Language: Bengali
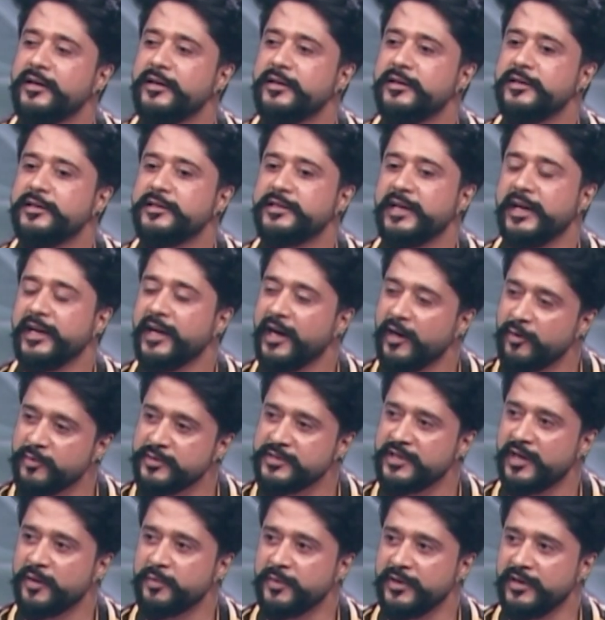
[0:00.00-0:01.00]
সেই
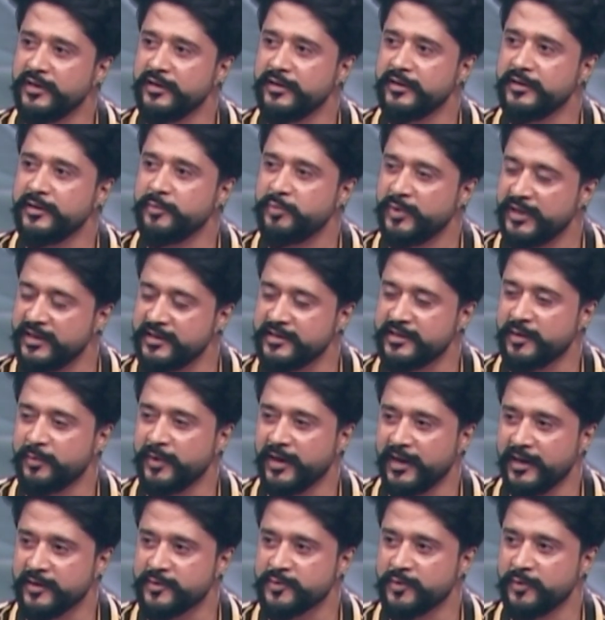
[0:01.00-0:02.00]
হাউজে আমি ইপি e হিসাবে
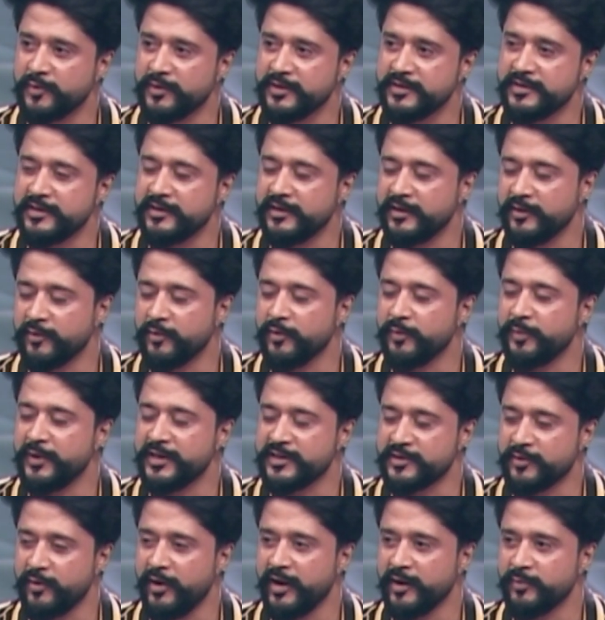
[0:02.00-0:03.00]
কাজ করেছি দীর্ঘ বেশ
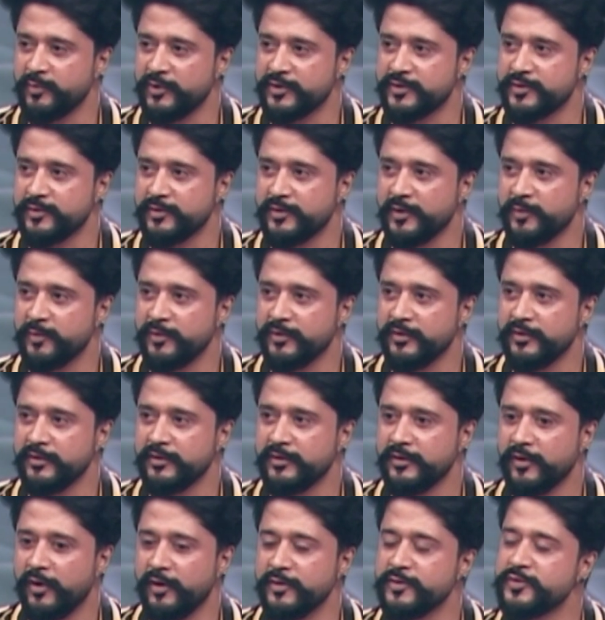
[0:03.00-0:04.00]
কয়েক বছর এবং
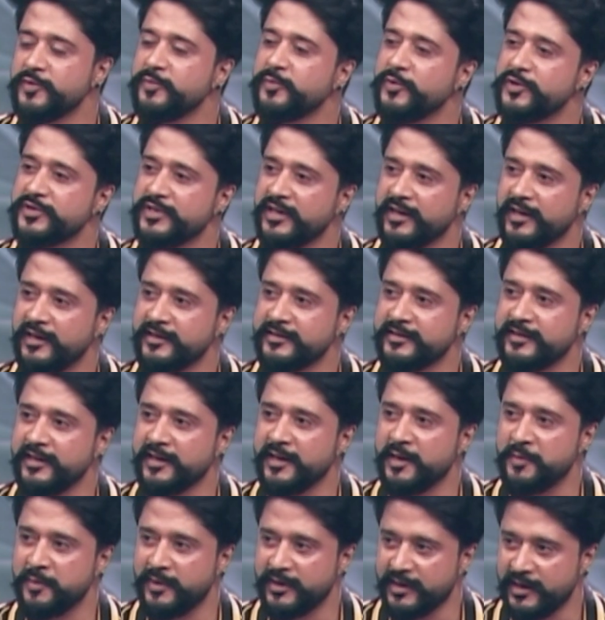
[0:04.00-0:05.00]
অঞ্জন বোসের কাছ থেকে
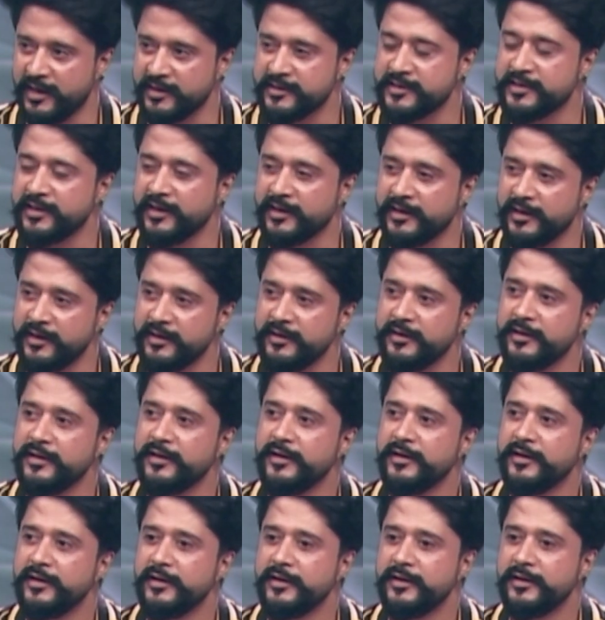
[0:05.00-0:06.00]
আমার কাজ শেখা
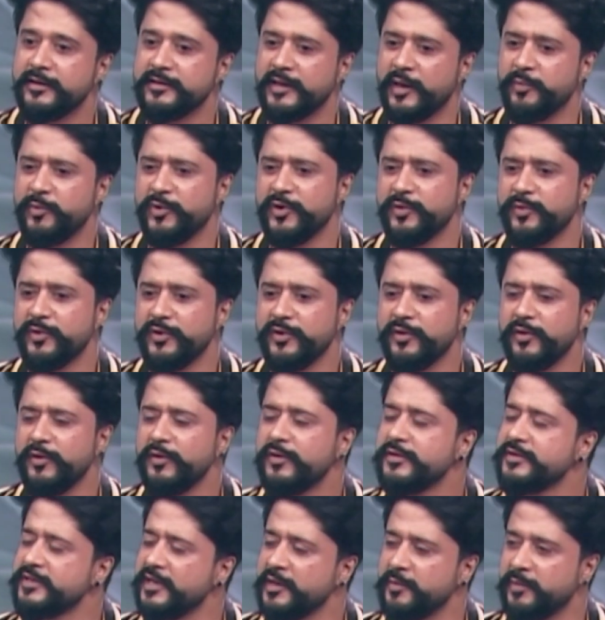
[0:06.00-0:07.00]
তারপরে মনে হলো
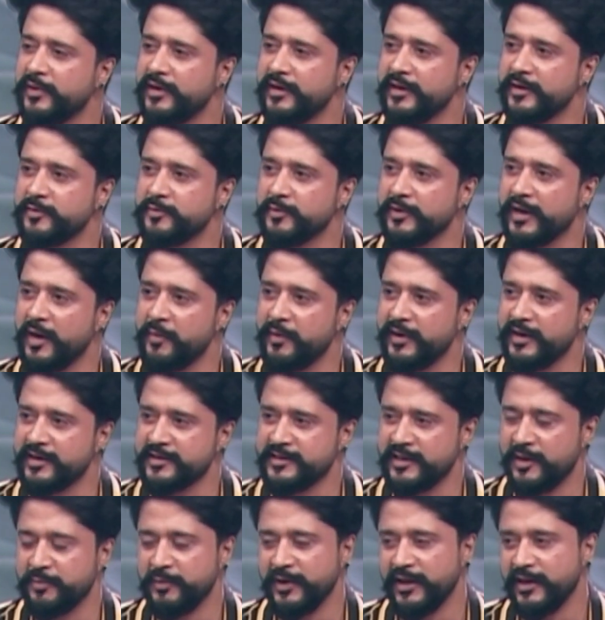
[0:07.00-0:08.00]
যে এবার একটু ক্যামেরার
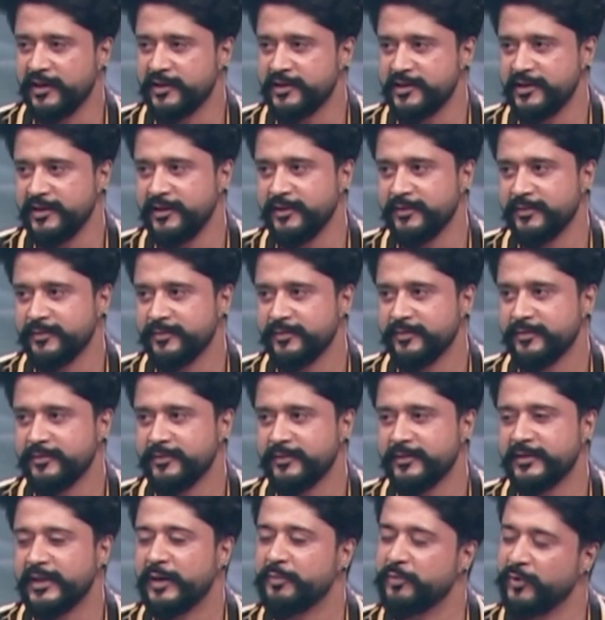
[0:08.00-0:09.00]
সামনে আসি
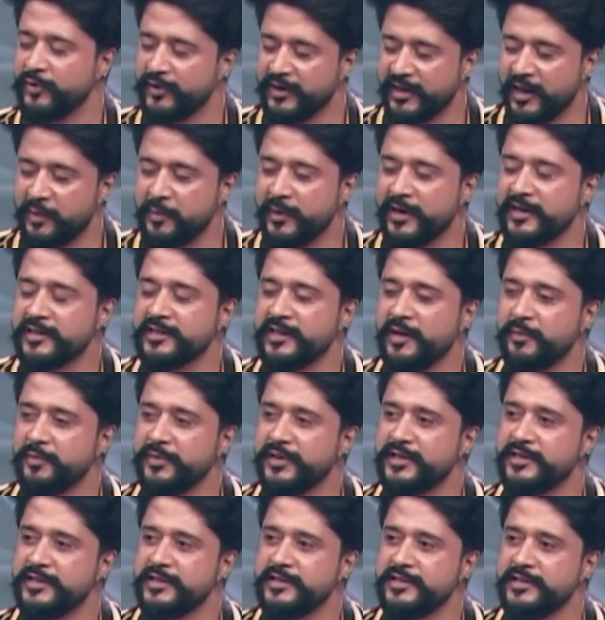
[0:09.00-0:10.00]
তারপরে ক্যামেরার সামনে
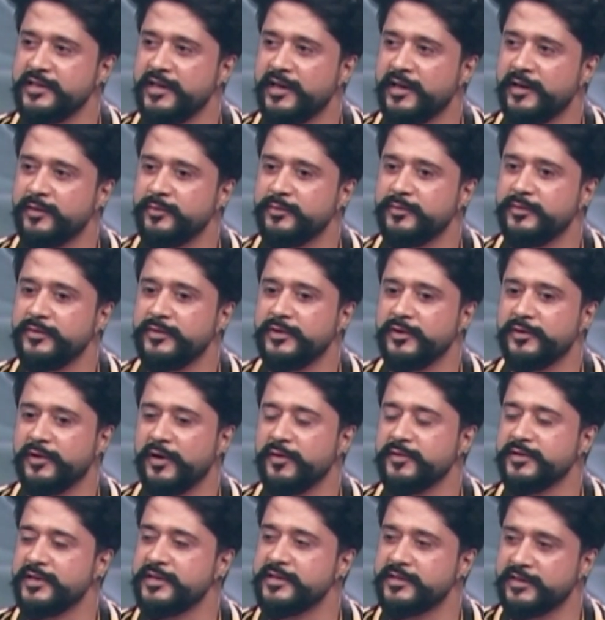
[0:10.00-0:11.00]
এসেছিলাম টু
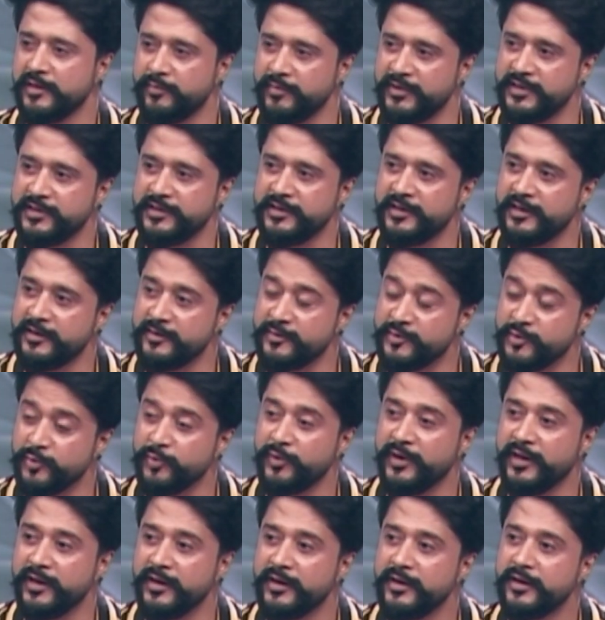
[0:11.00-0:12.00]
থাউজেন্ড সেভেন্টিনের
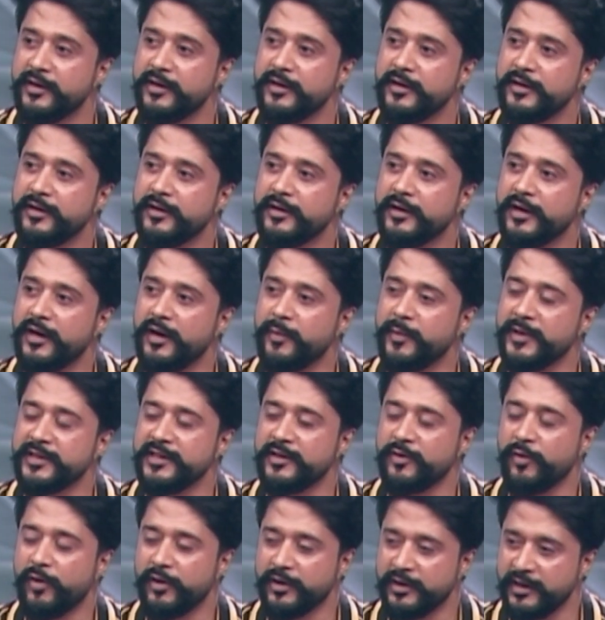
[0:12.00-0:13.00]
জুনে আমাদের
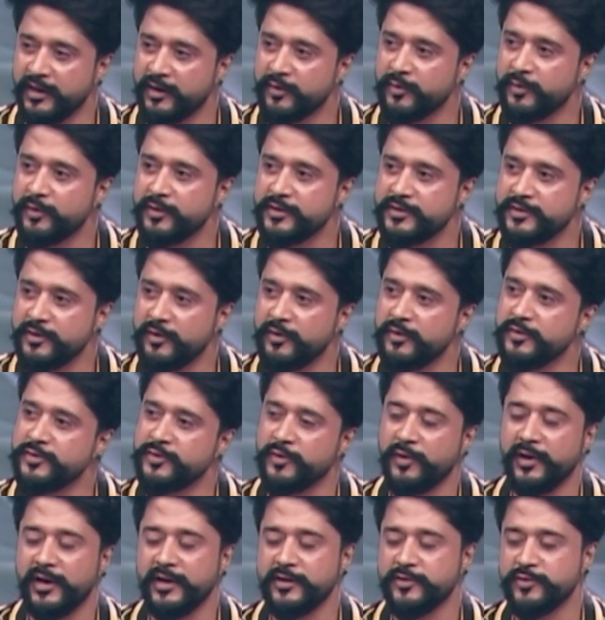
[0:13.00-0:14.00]
অন ইয়ার হয়েছিল
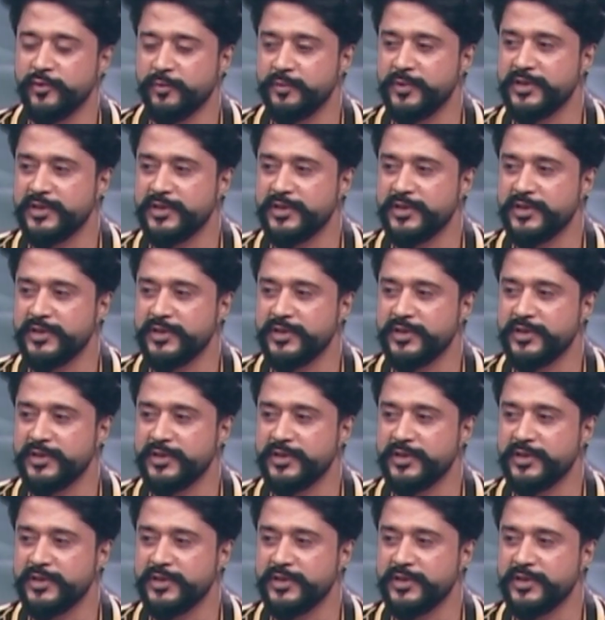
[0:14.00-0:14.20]
জুলাইয়ের চব্বিশ